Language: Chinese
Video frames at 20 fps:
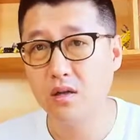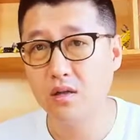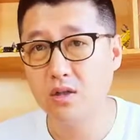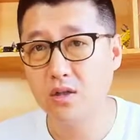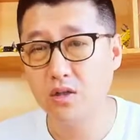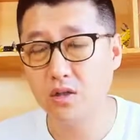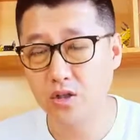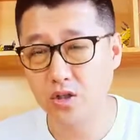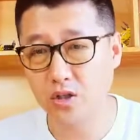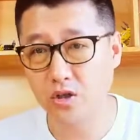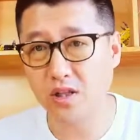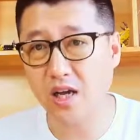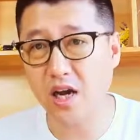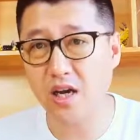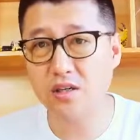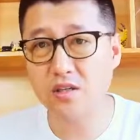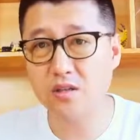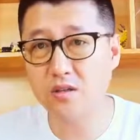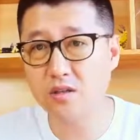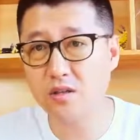脚踏
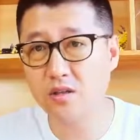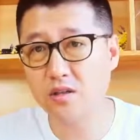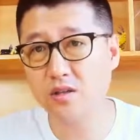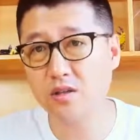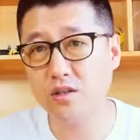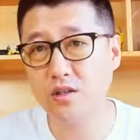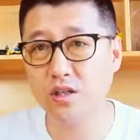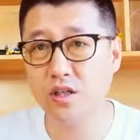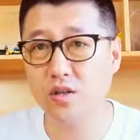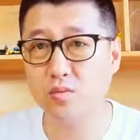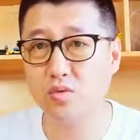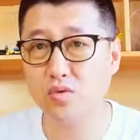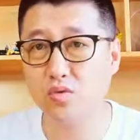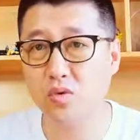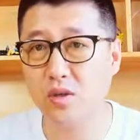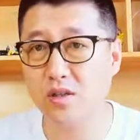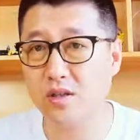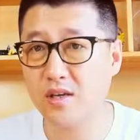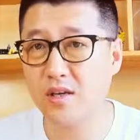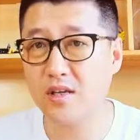实地的事情你不
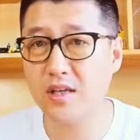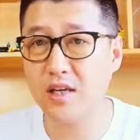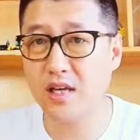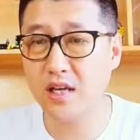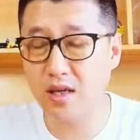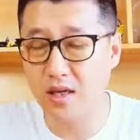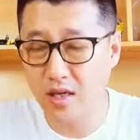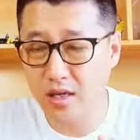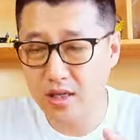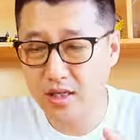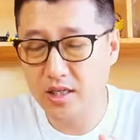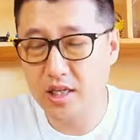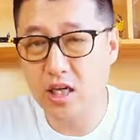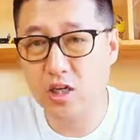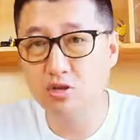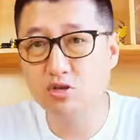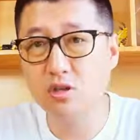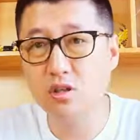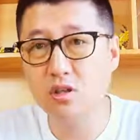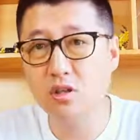做，天天演
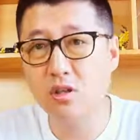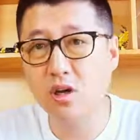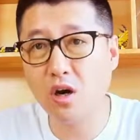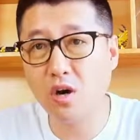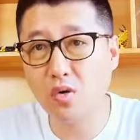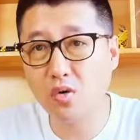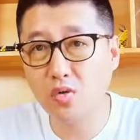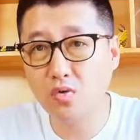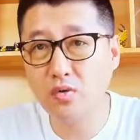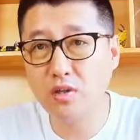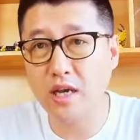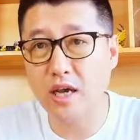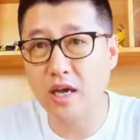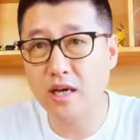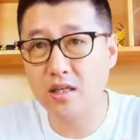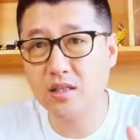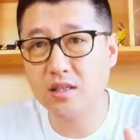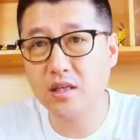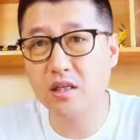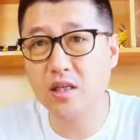说之道、路演、
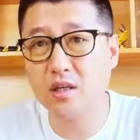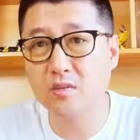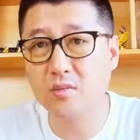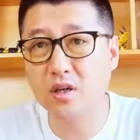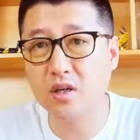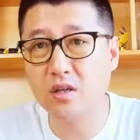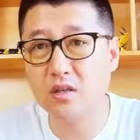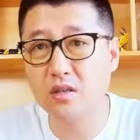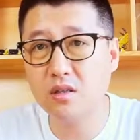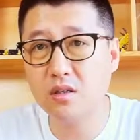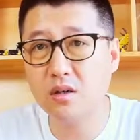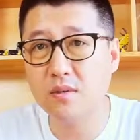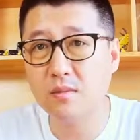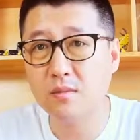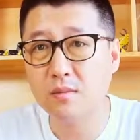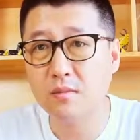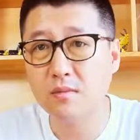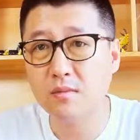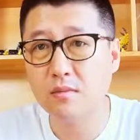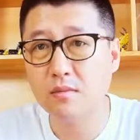商业模式、
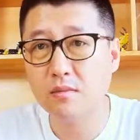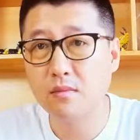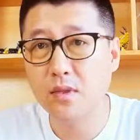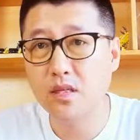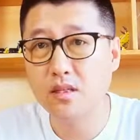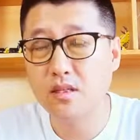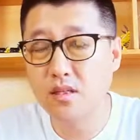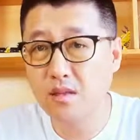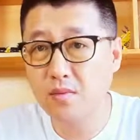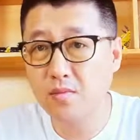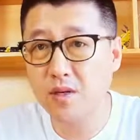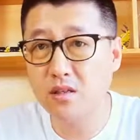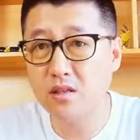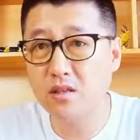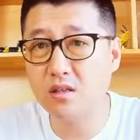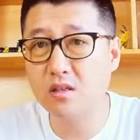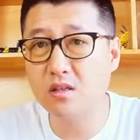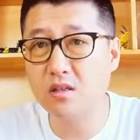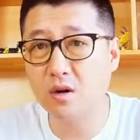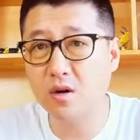资本
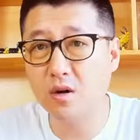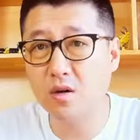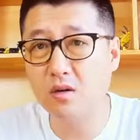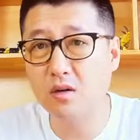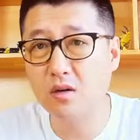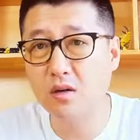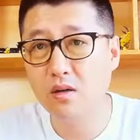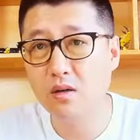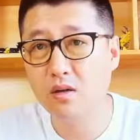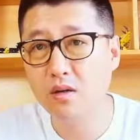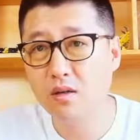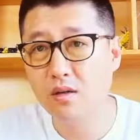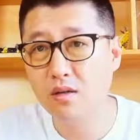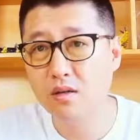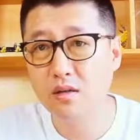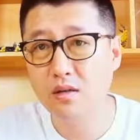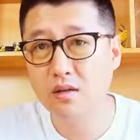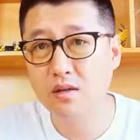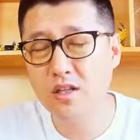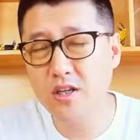之手，
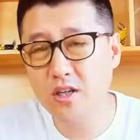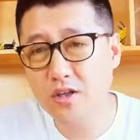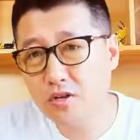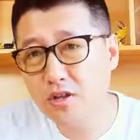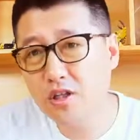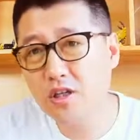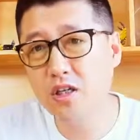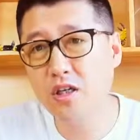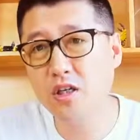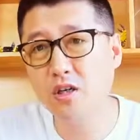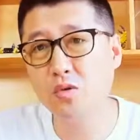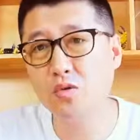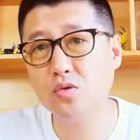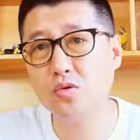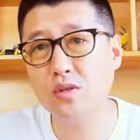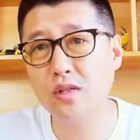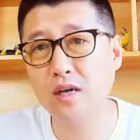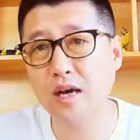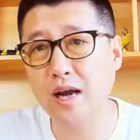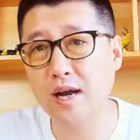你就是一个农
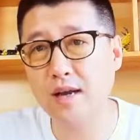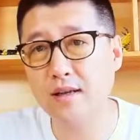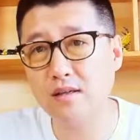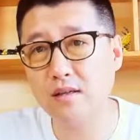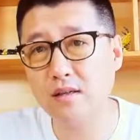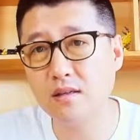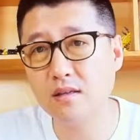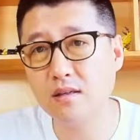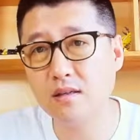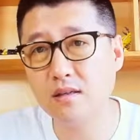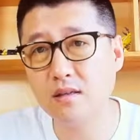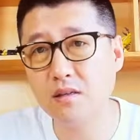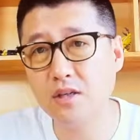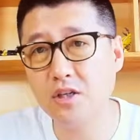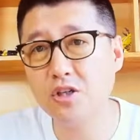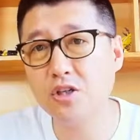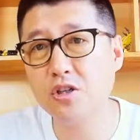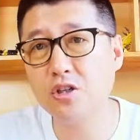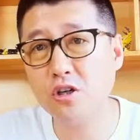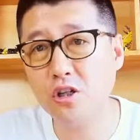村的孩子，你
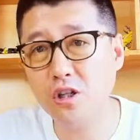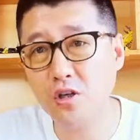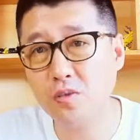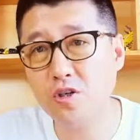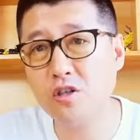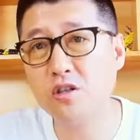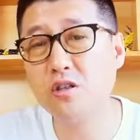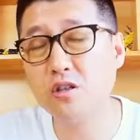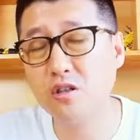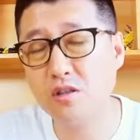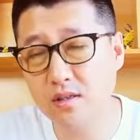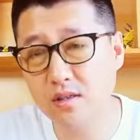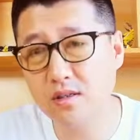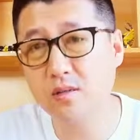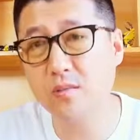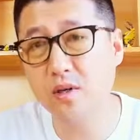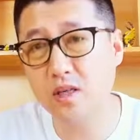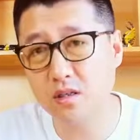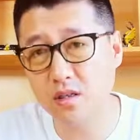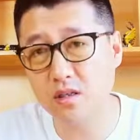知道什么是资
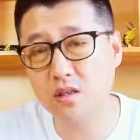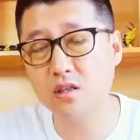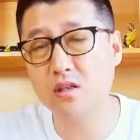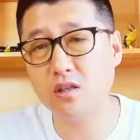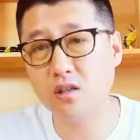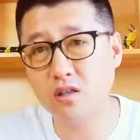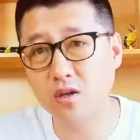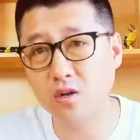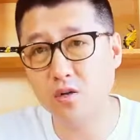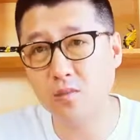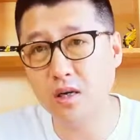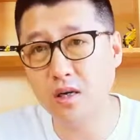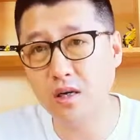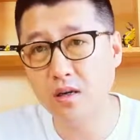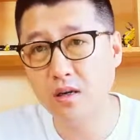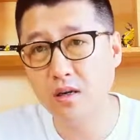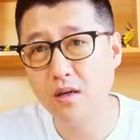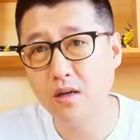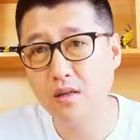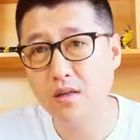本是之手吗？
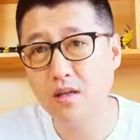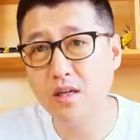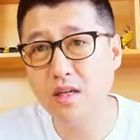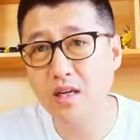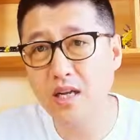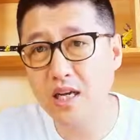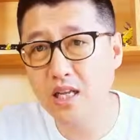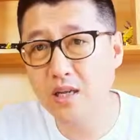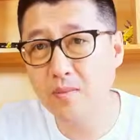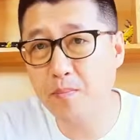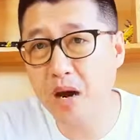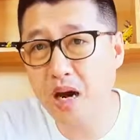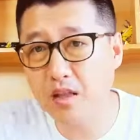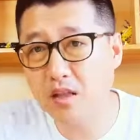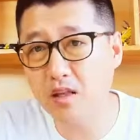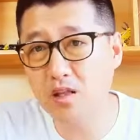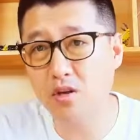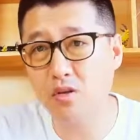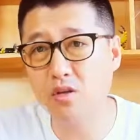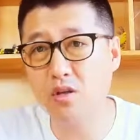你连你爸的
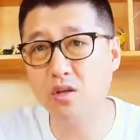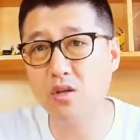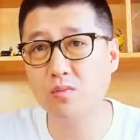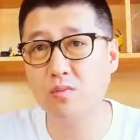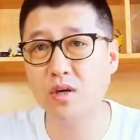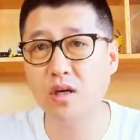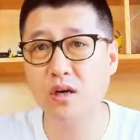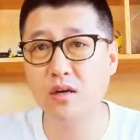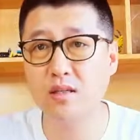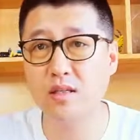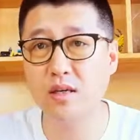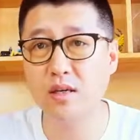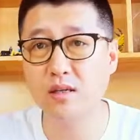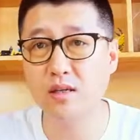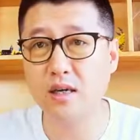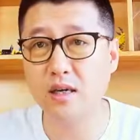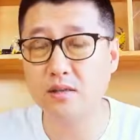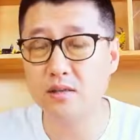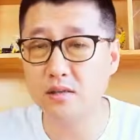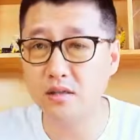手你都不了解，你
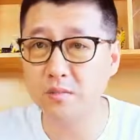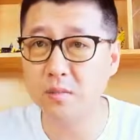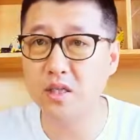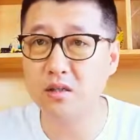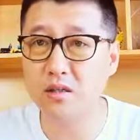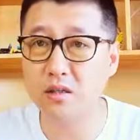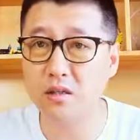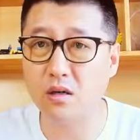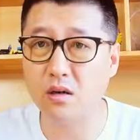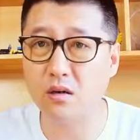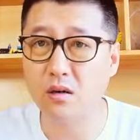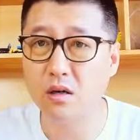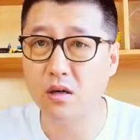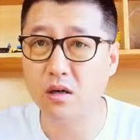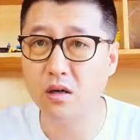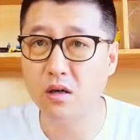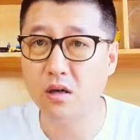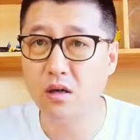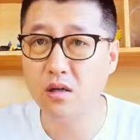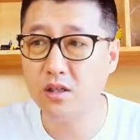还资本之手？
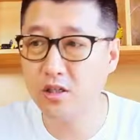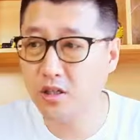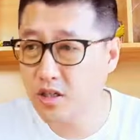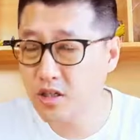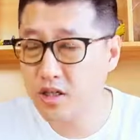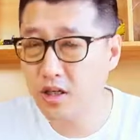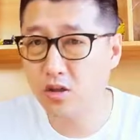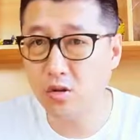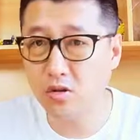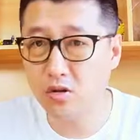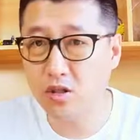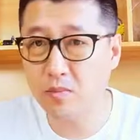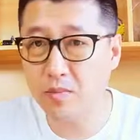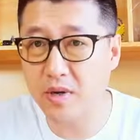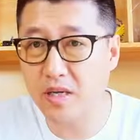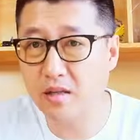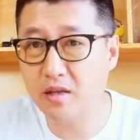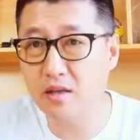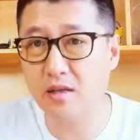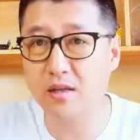这些都是媒
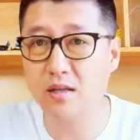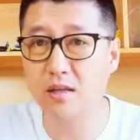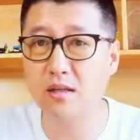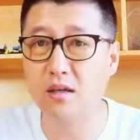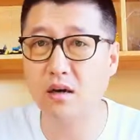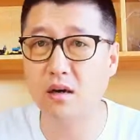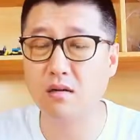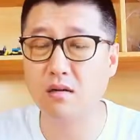体的引导。